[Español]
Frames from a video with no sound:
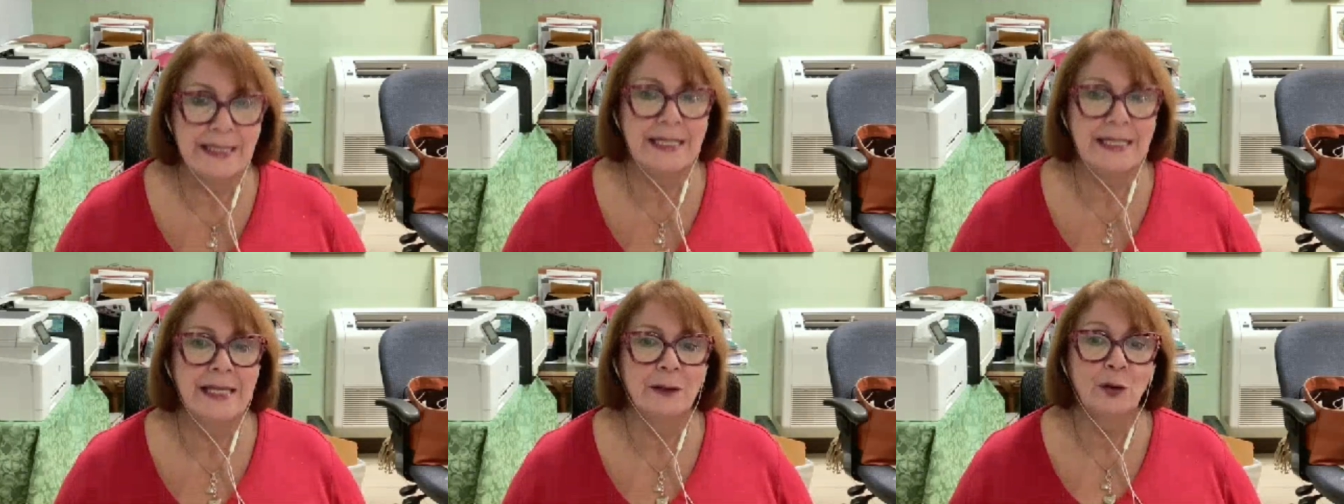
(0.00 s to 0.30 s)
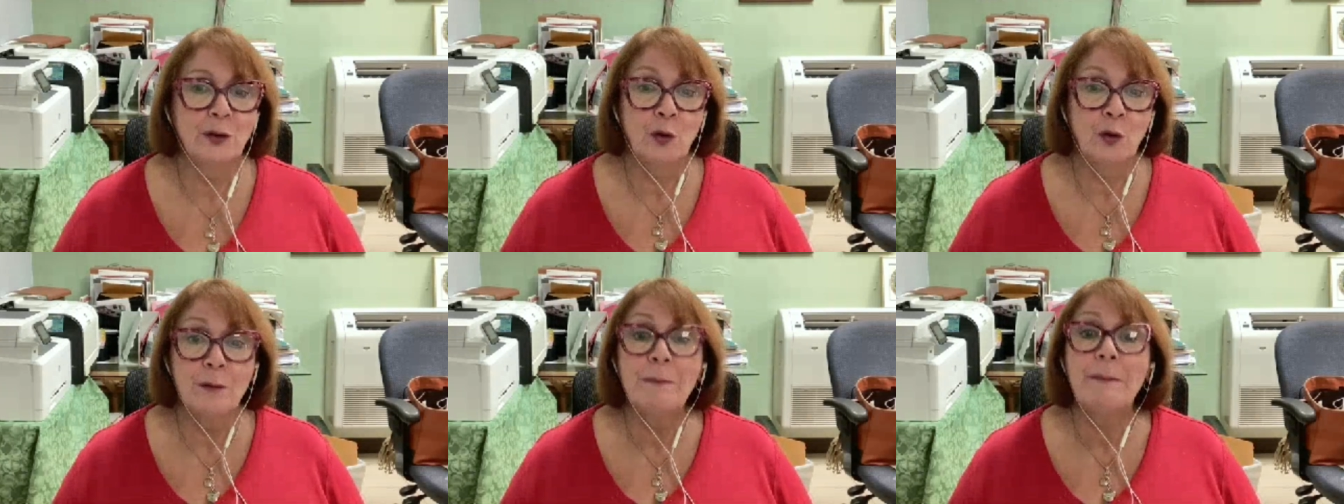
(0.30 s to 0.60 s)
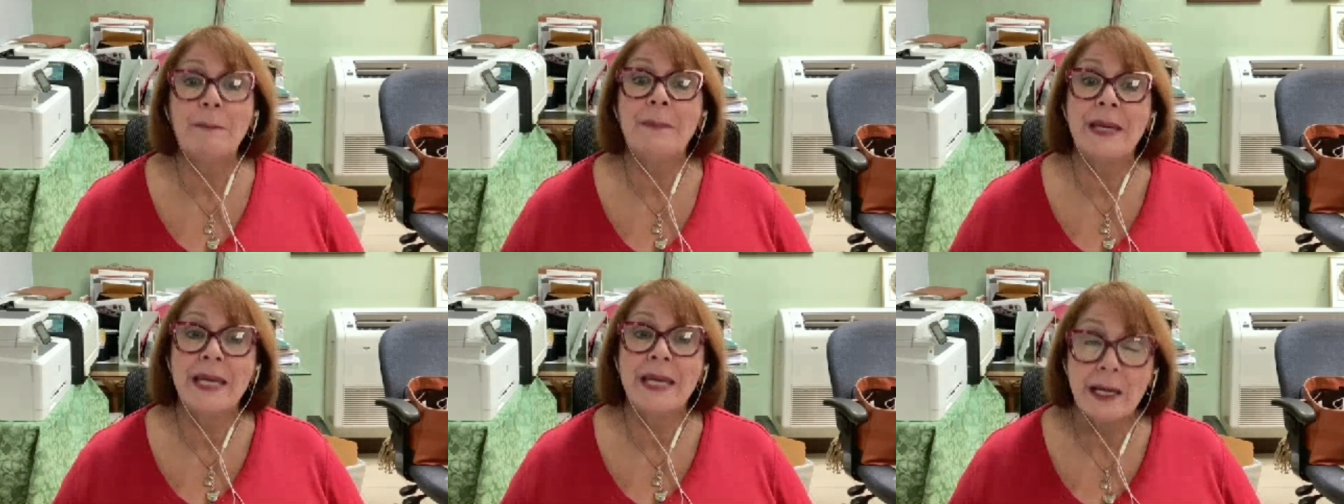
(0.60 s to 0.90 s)
y
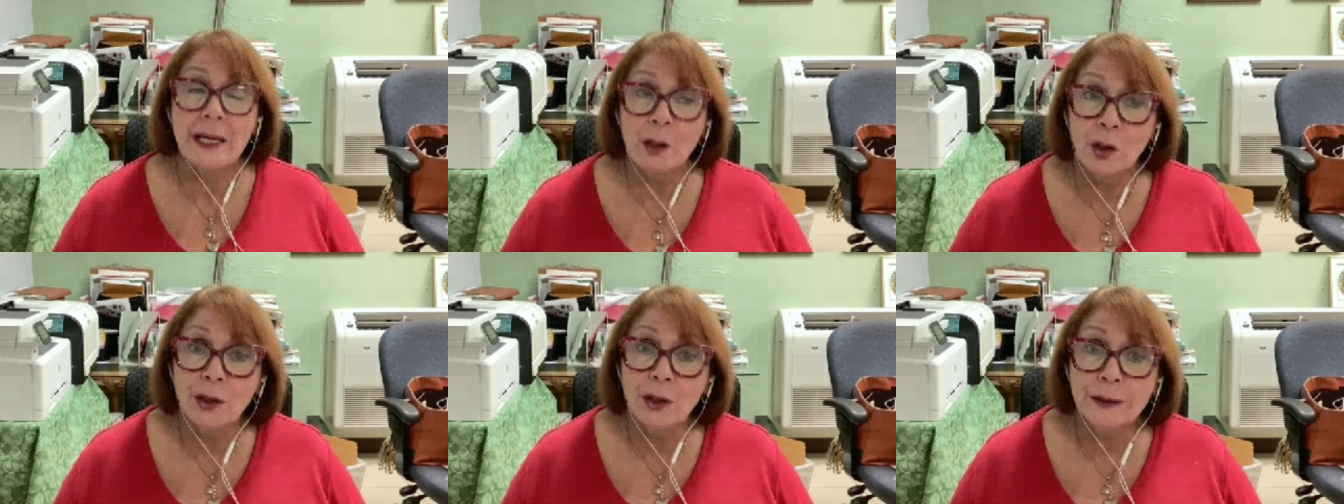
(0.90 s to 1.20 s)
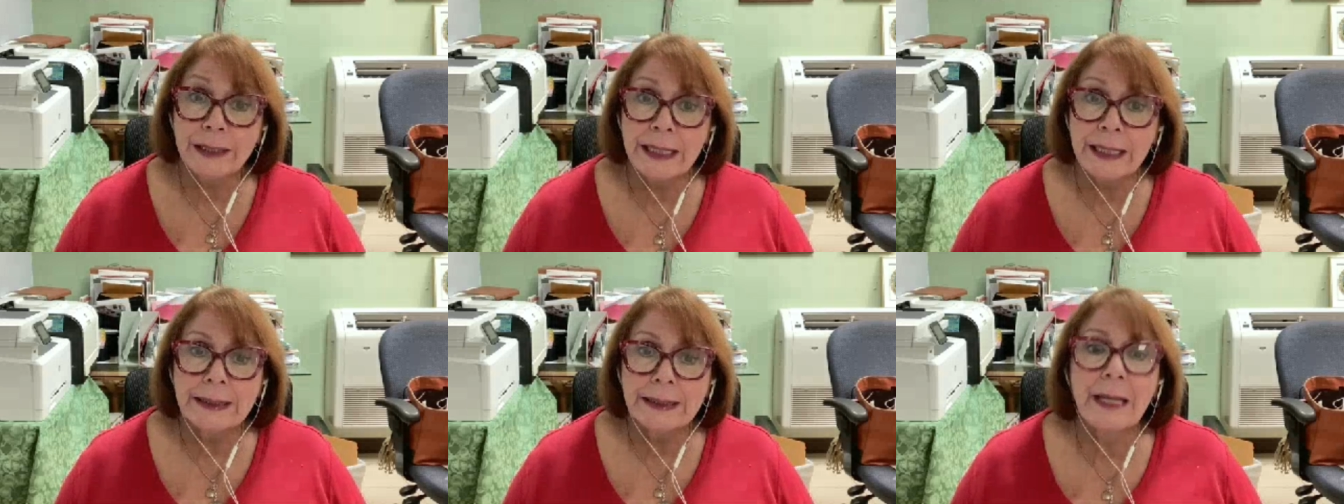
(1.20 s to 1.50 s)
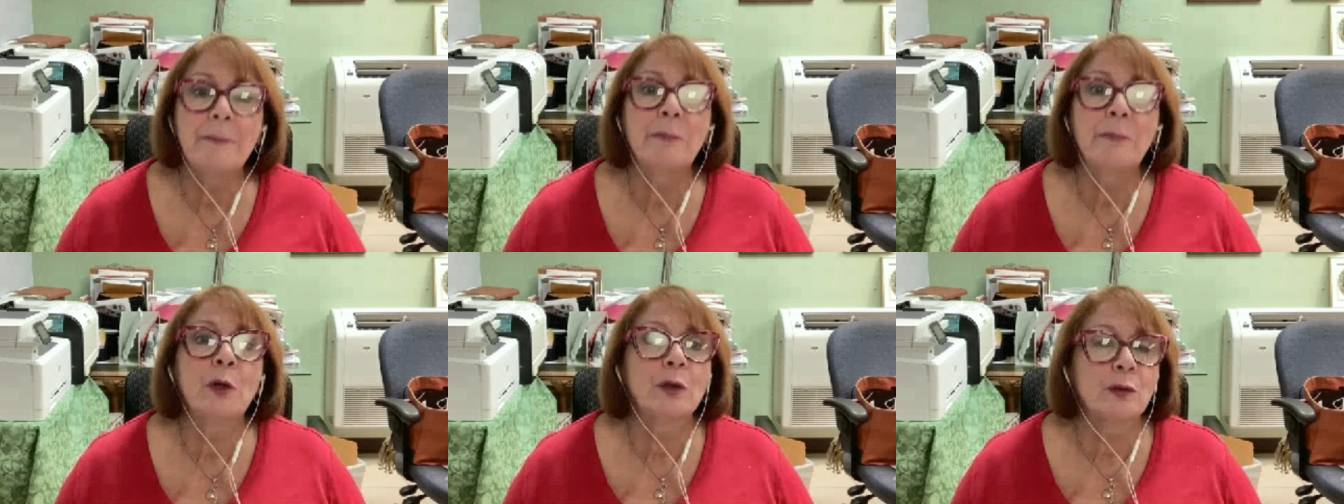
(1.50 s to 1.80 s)
estoy bien
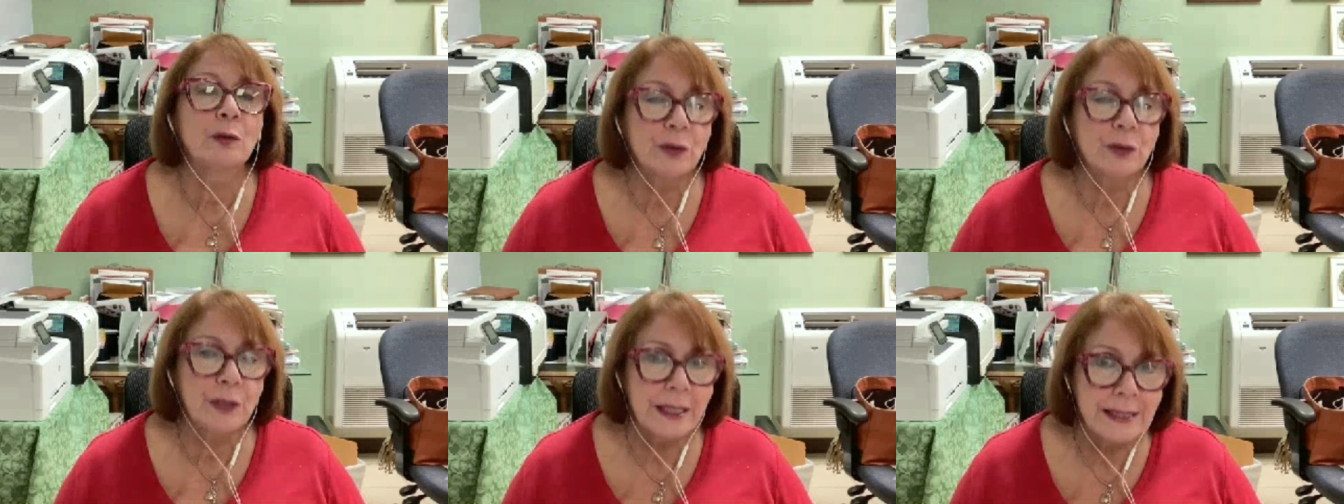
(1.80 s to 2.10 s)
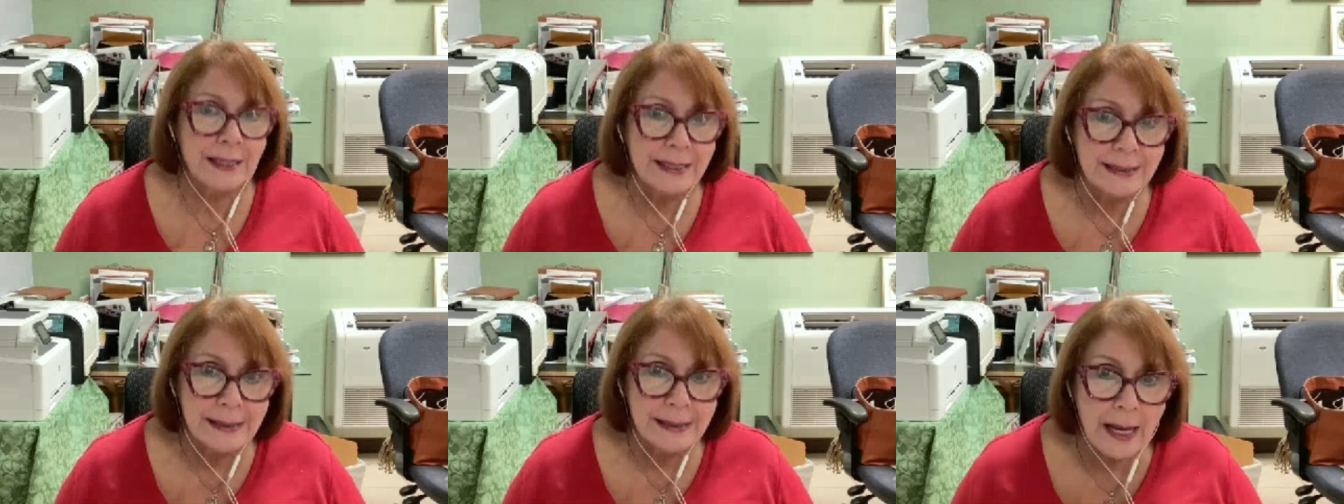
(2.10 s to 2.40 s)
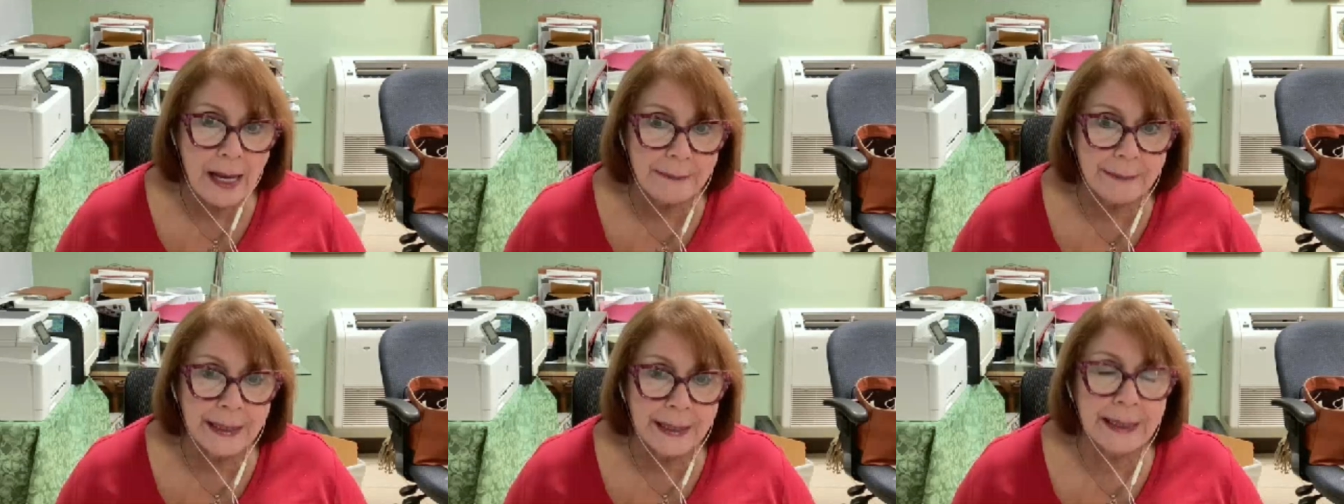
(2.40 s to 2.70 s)
contenta porque ustedes
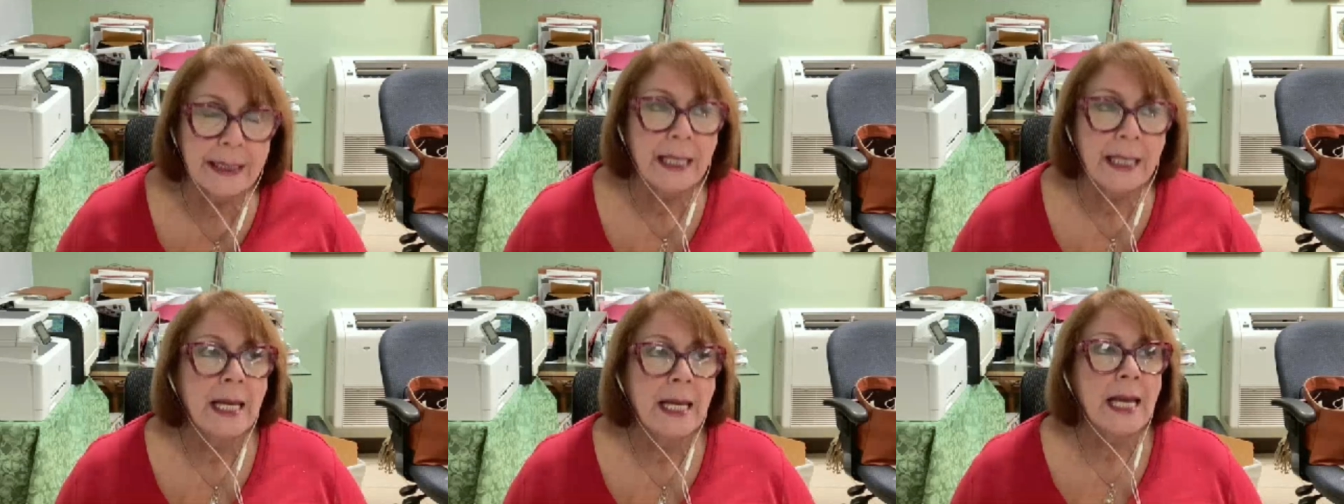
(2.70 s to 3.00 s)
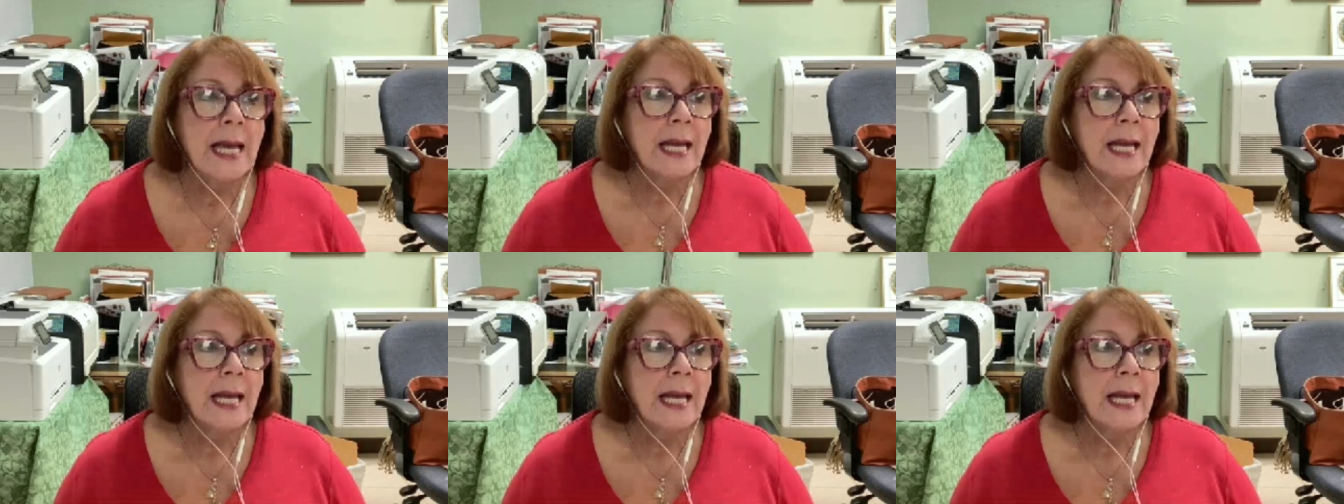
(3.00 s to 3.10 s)
saben